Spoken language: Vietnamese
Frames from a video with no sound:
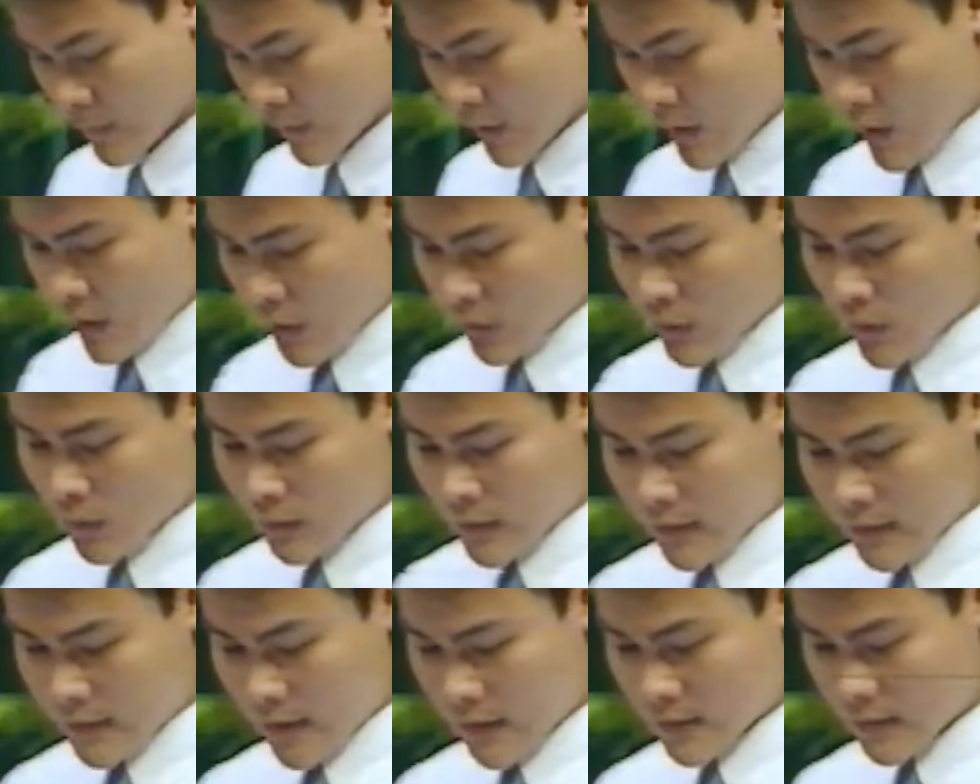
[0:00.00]
Tôi
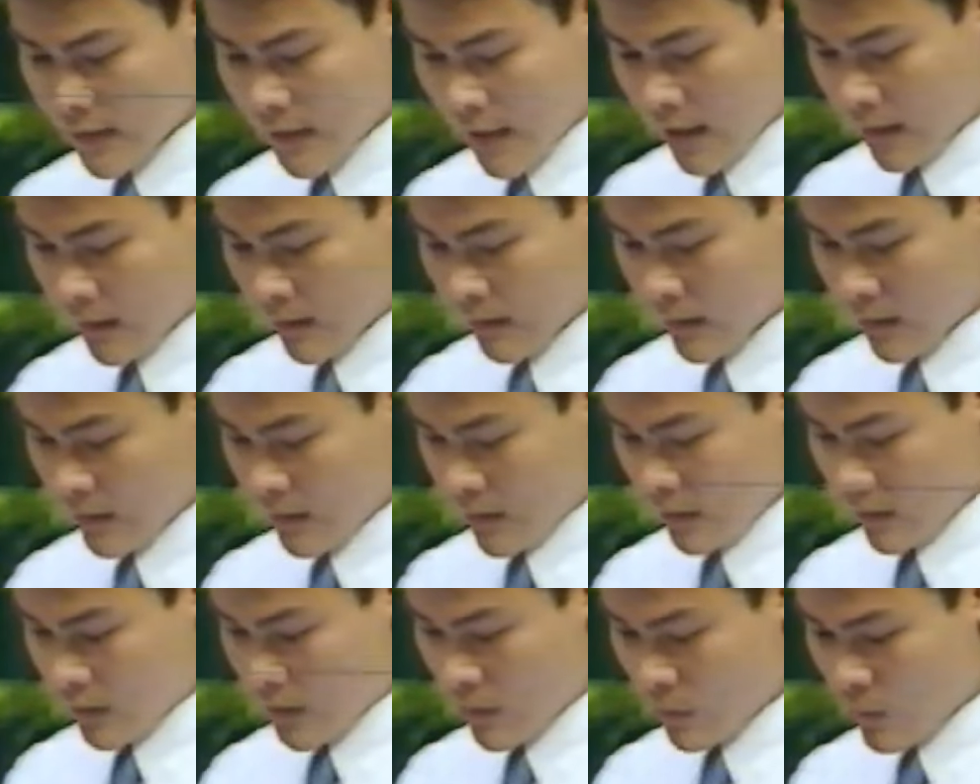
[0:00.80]
tin chắc rằng
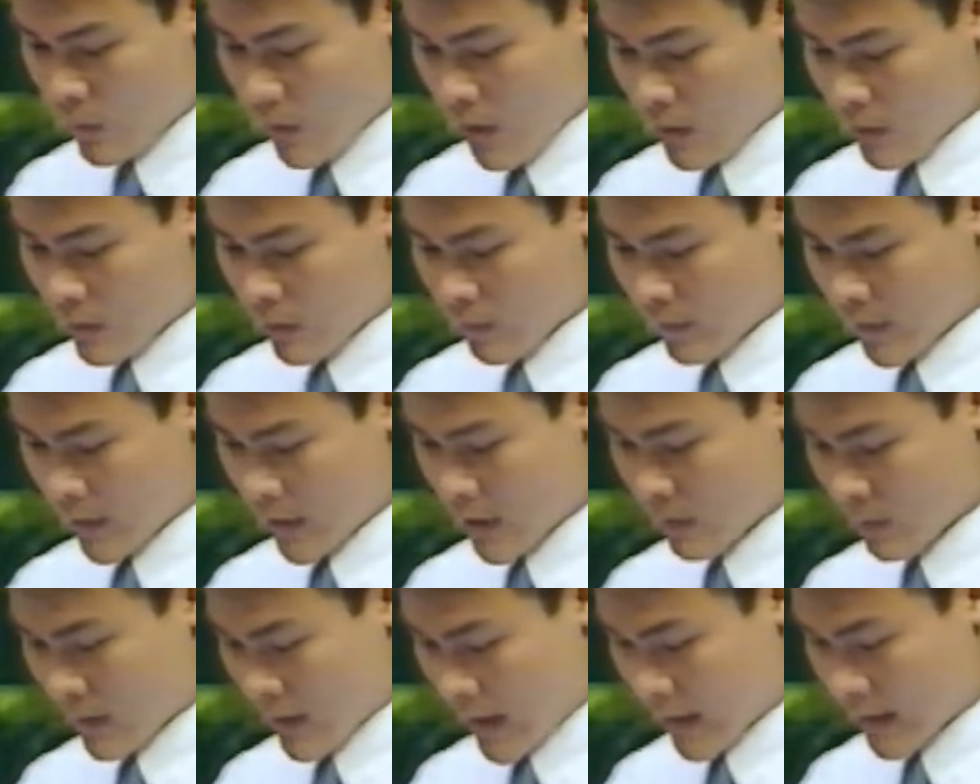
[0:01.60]
thông qua cuộc vận
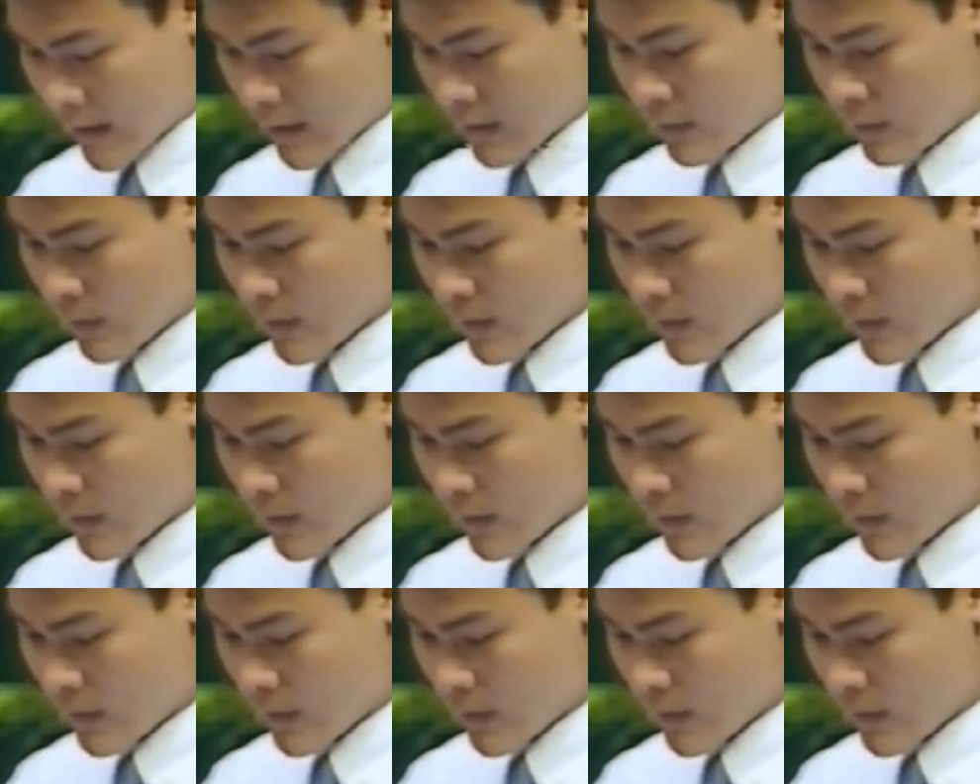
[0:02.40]
động này,